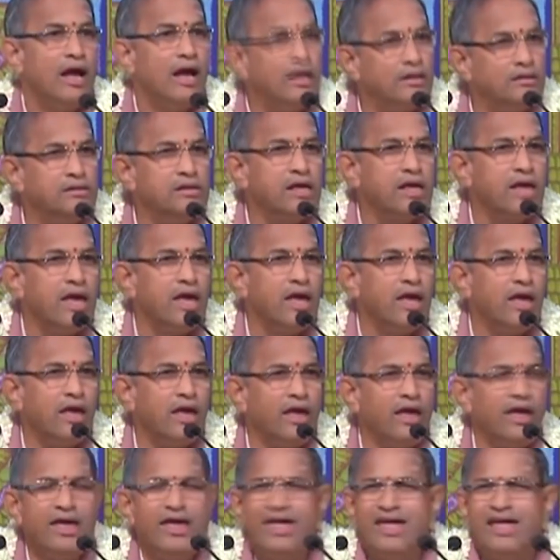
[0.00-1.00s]
అందుకే
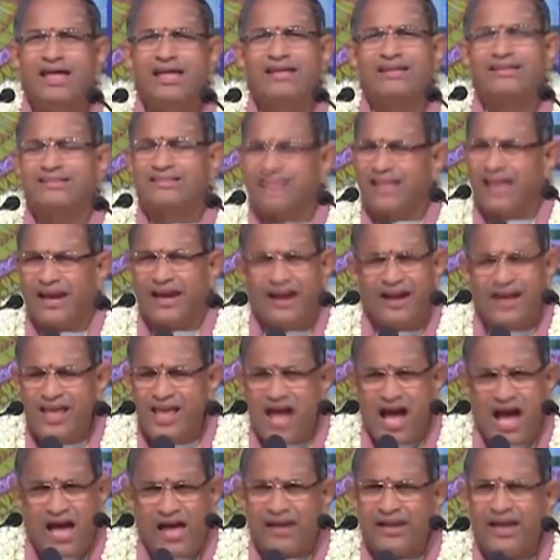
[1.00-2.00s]
తనని
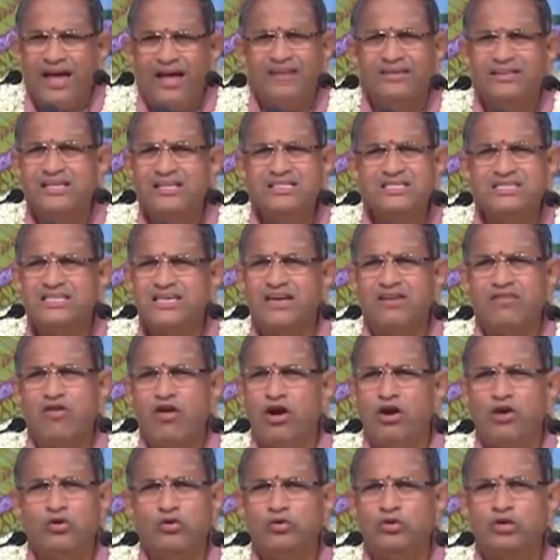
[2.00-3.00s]
ఆరాధించే
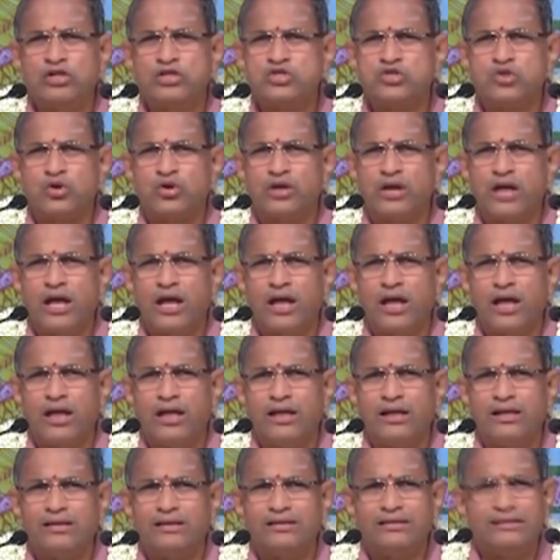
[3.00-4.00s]
వాళ్ళు ఉన్న చోట
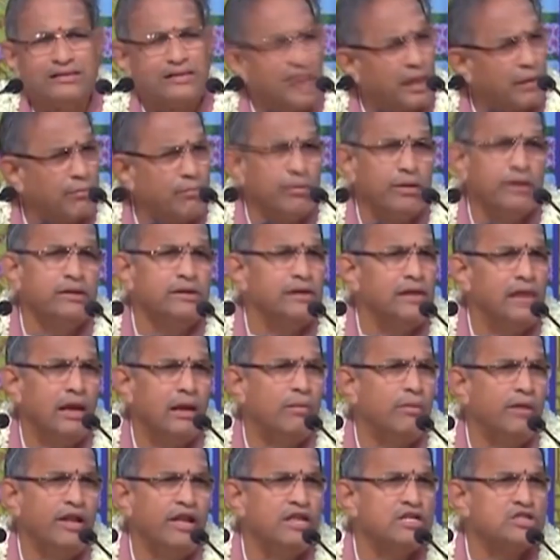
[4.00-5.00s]
ధర్మం
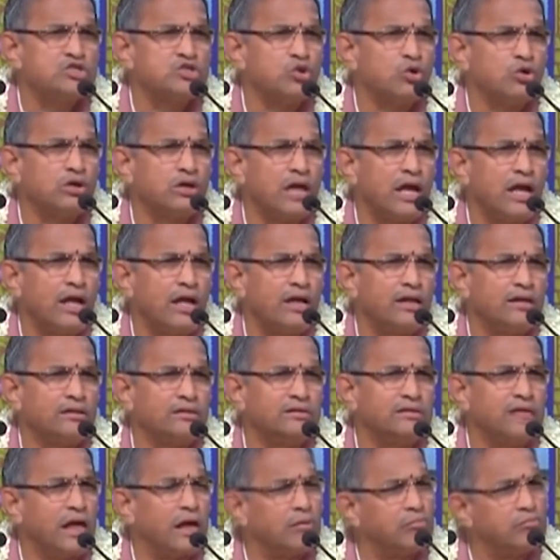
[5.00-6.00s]
నిలబడిన చోట
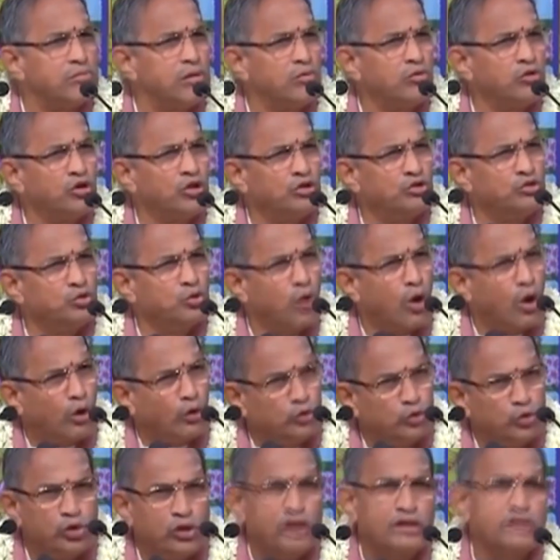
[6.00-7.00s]
ధర్మమునందు
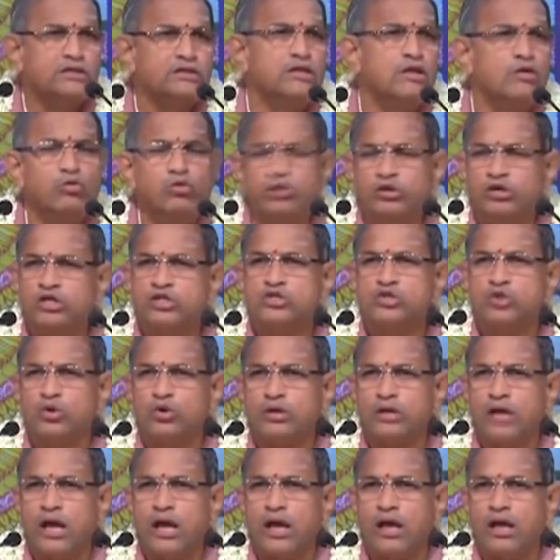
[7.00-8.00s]
అనురక్తి ఉన్న
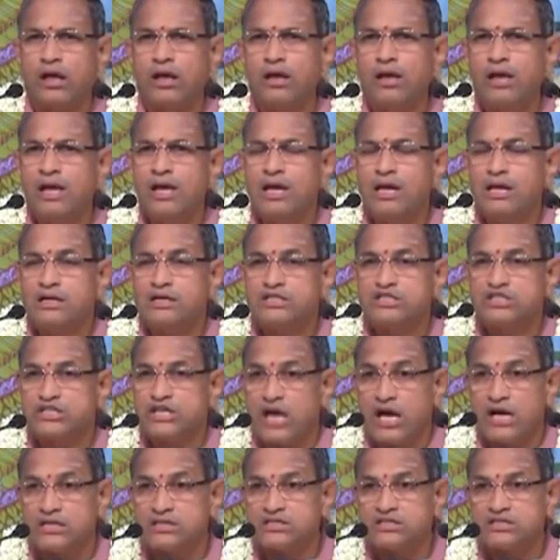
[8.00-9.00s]
చోట
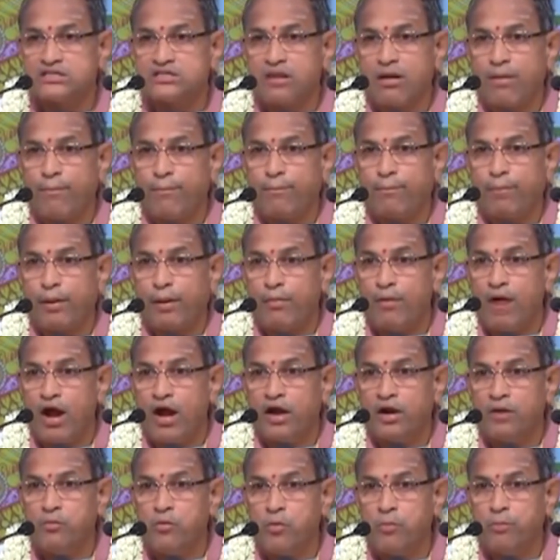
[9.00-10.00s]
శాస్త్ర
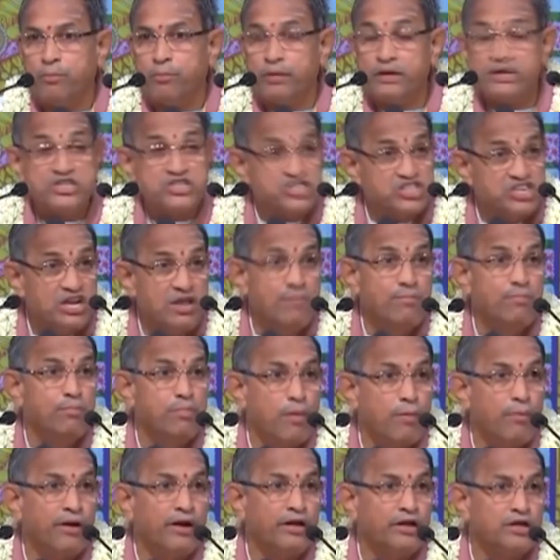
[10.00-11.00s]
ప్రమాణము
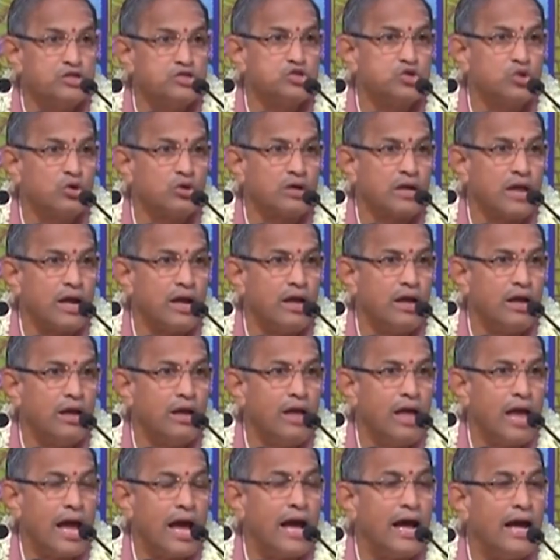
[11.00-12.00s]
ప్రశ్నింపబడని చోట
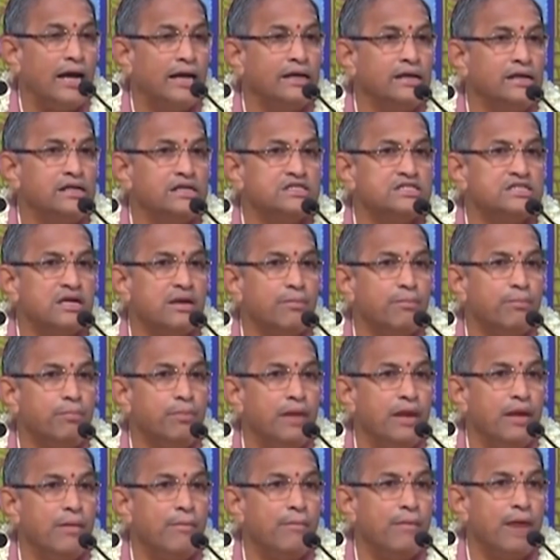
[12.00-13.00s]
ఆయన
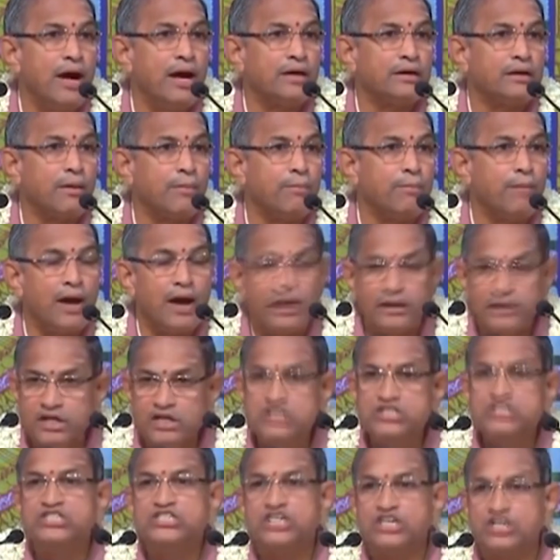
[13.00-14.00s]
చెప్పిన మాట
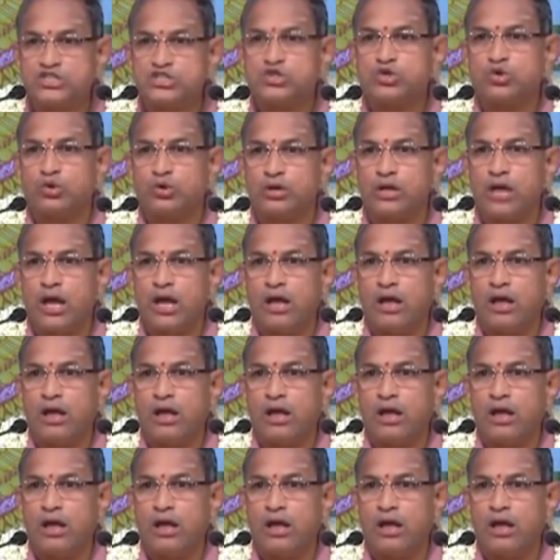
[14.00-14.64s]
పాటించిన చోట